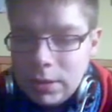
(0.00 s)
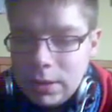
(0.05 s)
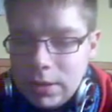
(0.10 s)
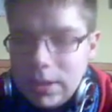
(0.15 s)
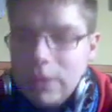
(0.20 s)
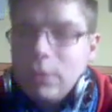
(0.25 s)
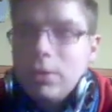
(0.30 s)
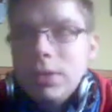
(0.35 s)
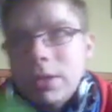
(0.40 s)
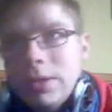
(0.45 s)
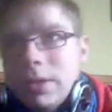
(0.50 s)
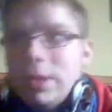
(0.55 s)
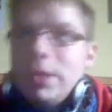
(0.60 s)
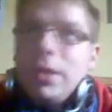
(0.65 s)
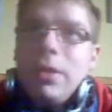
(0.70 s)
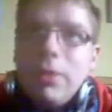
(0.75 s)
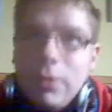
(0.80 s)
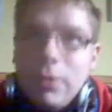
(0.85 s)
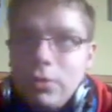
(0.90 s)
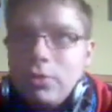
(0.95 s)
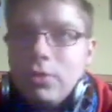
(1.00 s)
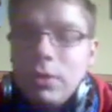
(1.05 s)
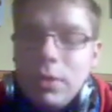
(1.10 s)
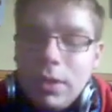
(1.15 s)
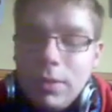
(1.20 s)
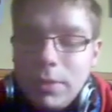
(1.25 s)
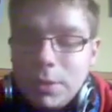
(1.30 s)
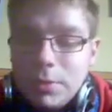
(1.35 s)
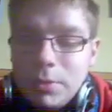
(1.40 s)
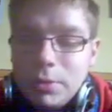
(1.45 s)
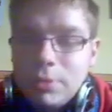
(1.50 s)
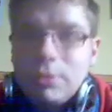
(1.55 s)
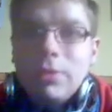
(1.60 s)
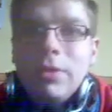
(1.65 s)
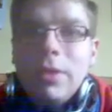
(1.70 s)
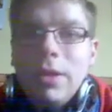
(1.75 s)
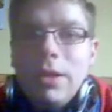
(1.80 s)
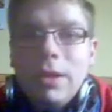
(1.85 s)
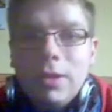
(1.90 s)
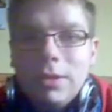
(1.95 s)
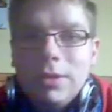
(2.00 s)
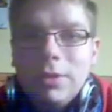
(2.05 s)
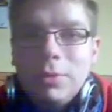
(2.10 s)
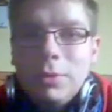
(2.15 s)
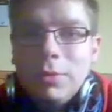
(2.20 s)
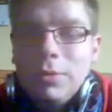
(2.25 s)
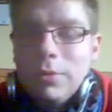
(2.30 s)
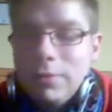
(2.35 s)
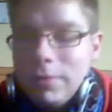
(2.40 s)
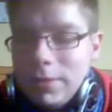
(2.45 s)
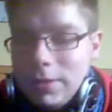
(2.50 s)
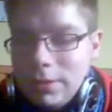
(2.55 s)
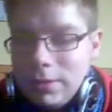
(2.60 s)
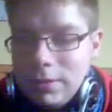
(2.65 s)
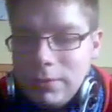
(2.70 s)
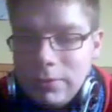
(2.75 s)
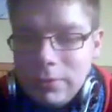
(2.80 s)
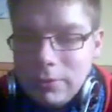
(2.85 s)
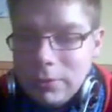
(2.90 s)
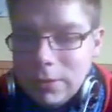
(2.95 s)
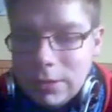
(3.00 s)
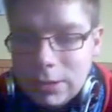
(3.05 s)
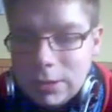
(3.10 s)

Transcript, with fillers: Na gut, nicht seit der ersten Stunde, aber ich bin schon sehr lange Naruto-Fan. Also